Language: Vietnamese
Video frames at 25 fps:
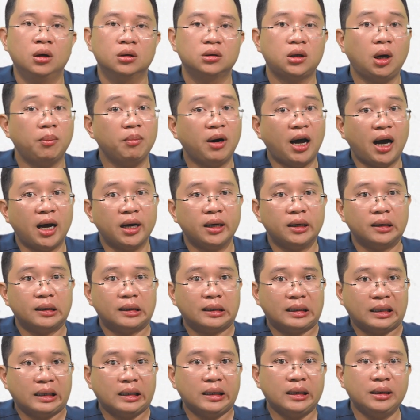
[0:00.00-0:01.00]
tóm lại
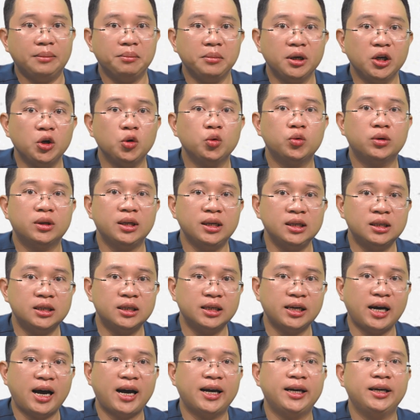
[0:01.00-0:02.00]
cái bill
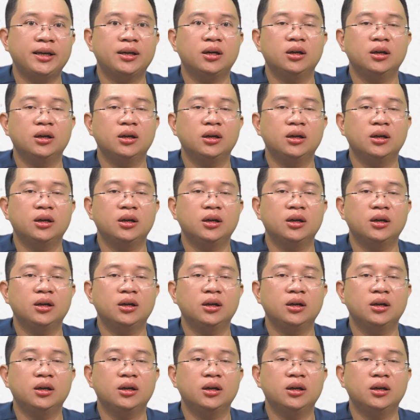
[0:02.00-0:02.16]
TCA